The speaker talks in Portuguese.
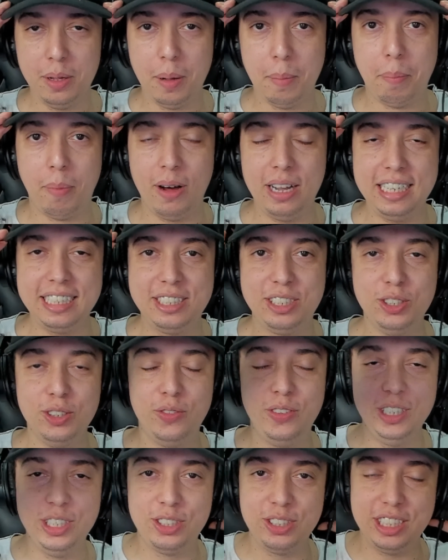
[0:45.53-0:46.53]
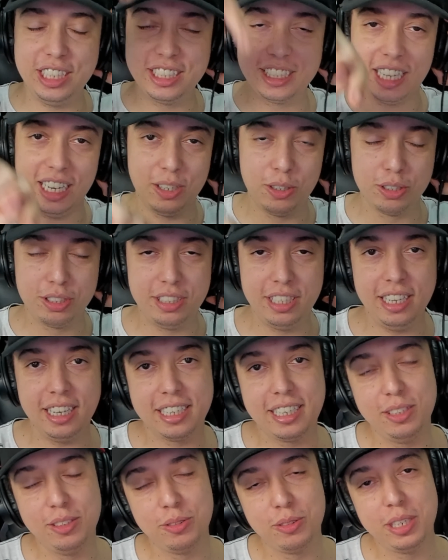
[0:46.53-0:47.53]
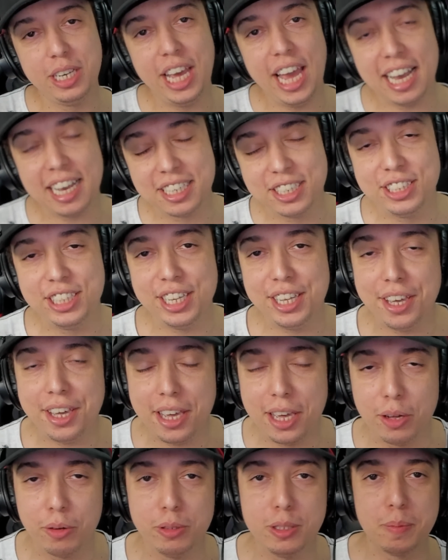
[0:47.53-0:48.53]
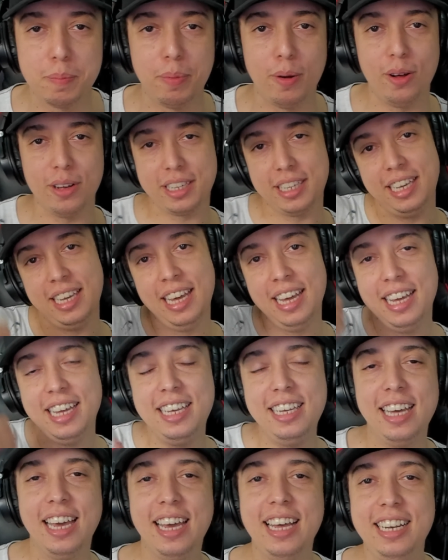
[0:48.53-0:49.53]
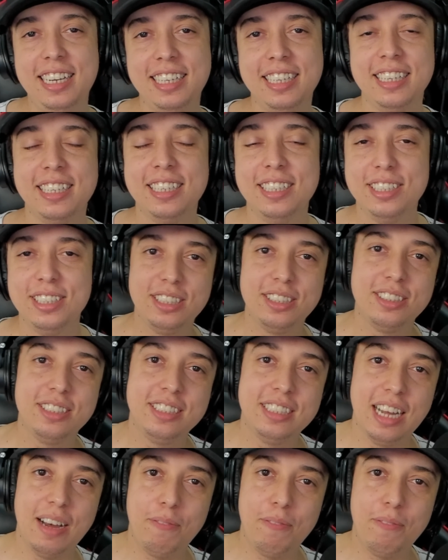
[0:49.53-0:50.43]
bora assistir o vídeo, deixa aquele gostei aqui no React, tem eu, Spock e ele, que é a